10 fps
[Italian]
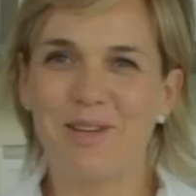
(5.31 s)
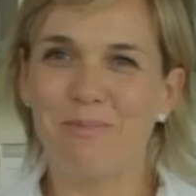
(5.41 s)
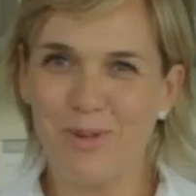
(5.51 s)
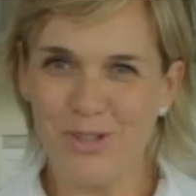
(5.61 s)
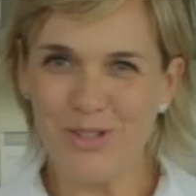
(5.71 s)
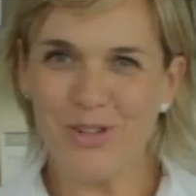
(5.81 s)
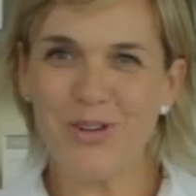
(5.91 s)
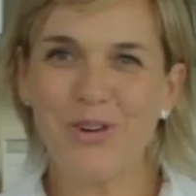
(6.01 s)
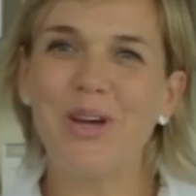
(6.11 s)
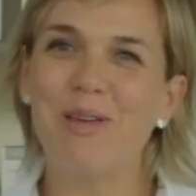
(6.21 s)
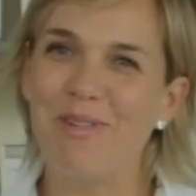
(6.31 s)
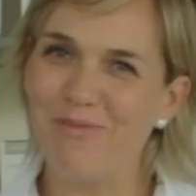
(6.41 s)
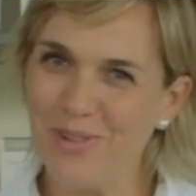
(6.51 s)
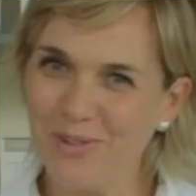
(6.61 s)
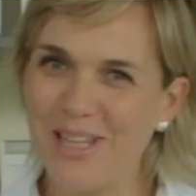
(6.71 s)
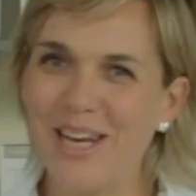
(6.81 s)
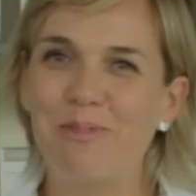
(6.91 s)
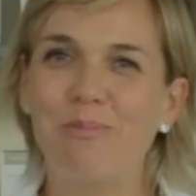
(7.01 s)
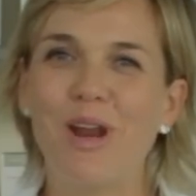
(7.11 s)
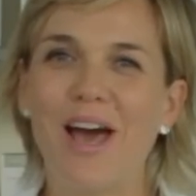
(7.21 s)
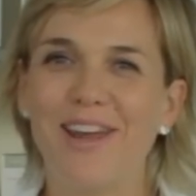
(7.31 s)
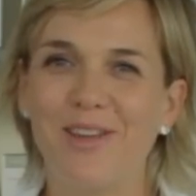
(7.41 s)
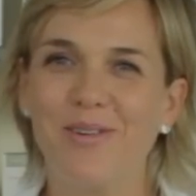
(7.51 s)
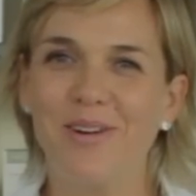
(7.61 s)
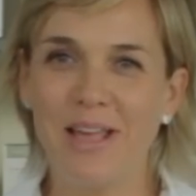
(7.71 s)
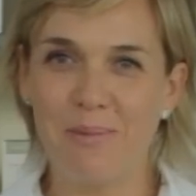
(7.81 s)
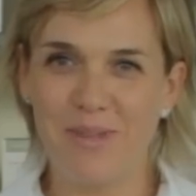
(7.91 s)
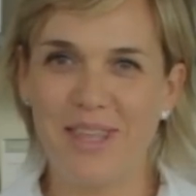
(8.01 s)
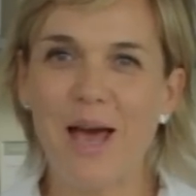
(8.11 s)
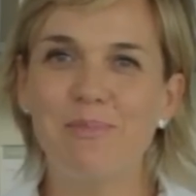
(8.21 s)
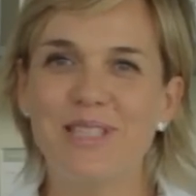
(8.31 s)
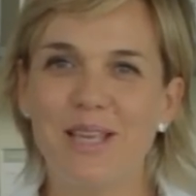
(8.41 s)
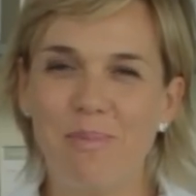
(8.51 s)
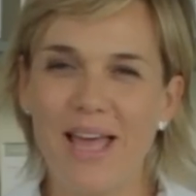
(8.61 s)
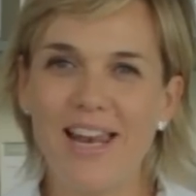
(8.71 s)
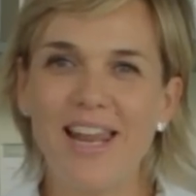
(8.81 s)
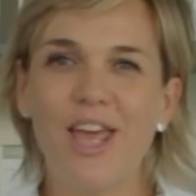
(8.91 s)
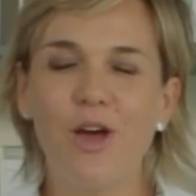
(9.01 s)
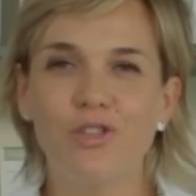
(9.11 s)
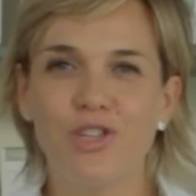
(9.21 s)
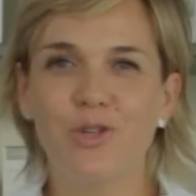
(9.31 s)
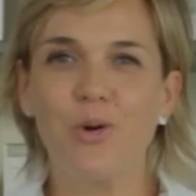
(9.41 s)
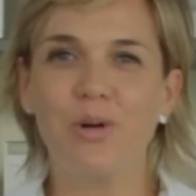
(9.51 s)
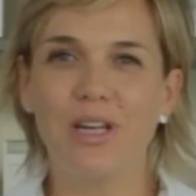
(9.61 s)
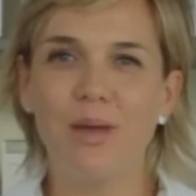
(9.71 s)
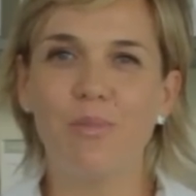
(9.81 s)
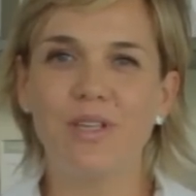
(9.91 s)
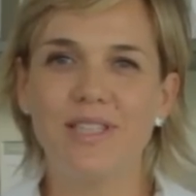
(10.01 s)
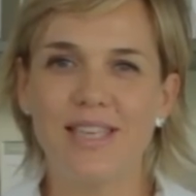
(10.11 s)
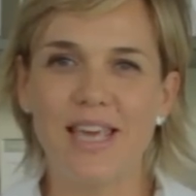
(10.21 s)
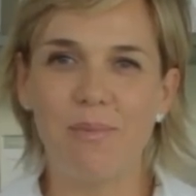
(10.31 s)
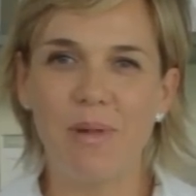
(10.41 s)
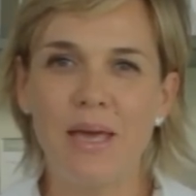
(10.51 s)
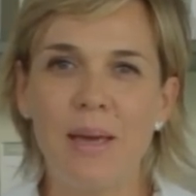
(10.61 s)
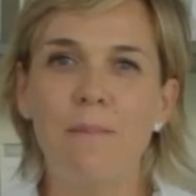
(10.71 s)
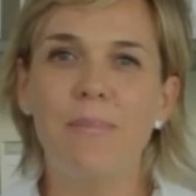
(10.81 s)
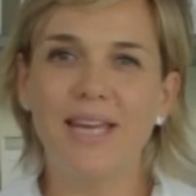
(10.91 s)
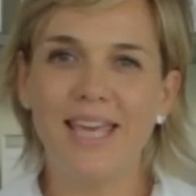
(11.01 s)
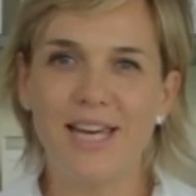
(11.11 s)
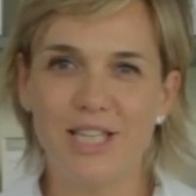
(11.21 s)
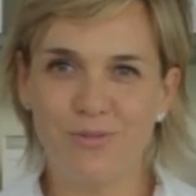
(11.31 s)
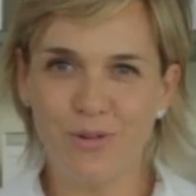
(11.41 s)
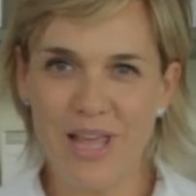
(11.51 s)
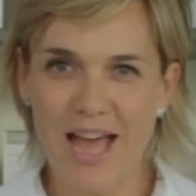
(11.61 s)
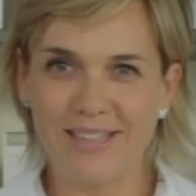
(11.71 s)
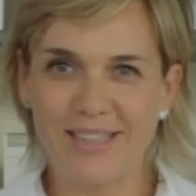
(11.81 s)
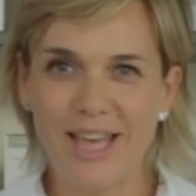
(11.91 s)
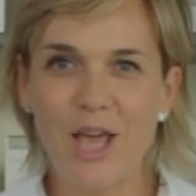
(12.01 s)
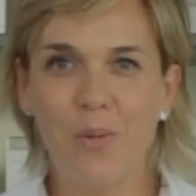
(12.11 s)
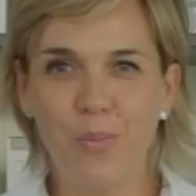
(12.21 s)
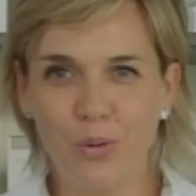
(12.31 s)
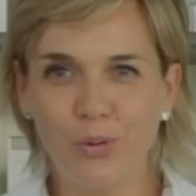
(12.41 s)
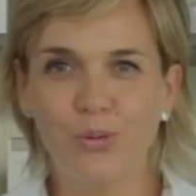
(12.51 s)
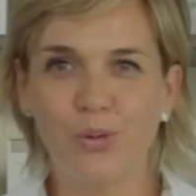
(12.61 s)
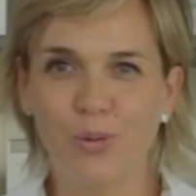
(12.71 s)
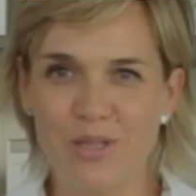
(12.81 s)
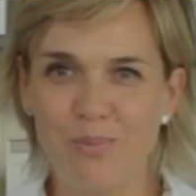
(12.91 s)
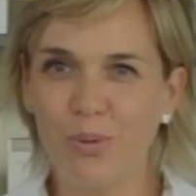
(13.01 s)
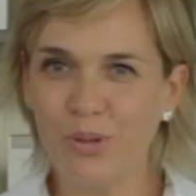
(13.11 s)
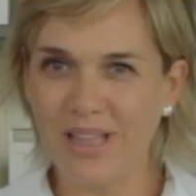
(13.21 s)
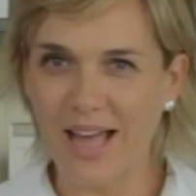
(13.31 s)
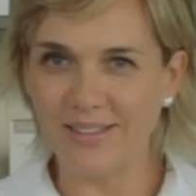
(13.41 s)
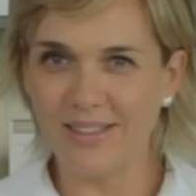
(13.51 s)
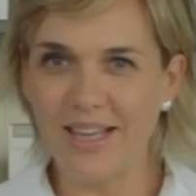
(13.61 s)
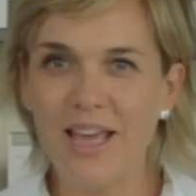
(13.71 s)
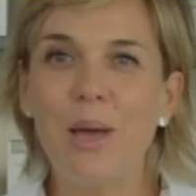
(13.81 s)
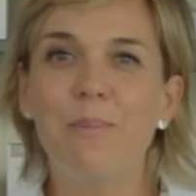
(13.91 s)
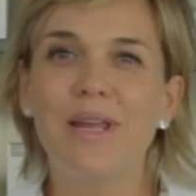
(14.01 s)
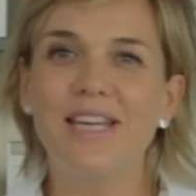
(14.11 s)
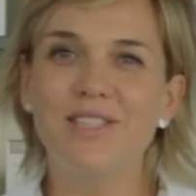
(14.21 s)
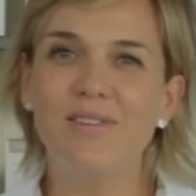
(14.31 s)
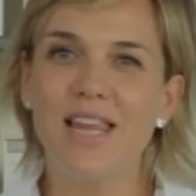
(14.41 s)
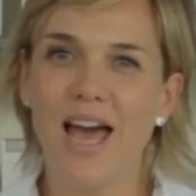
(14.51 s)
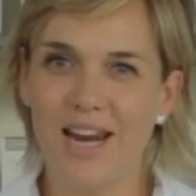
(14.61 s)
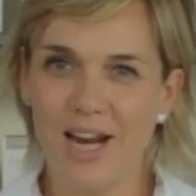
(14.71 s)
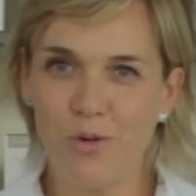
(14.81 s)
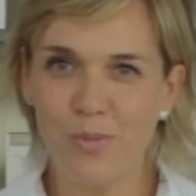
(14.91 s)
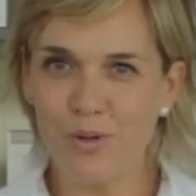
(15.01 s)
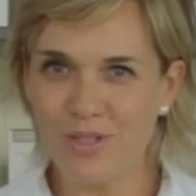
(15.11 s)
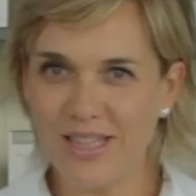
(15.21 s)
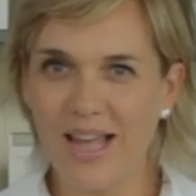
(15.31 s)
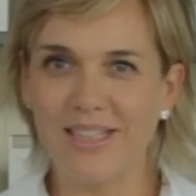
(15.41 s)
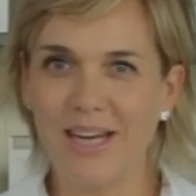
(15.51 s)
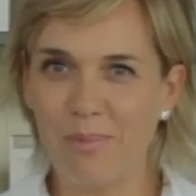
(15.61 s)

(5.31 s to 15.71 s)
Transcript: Buongiorno e benvenuti all'erbolario. Mi chiamo Isabel e oggi scopriremo insieme perché l'esfoliante è un prodotto così importante per risvegliare la luminosità della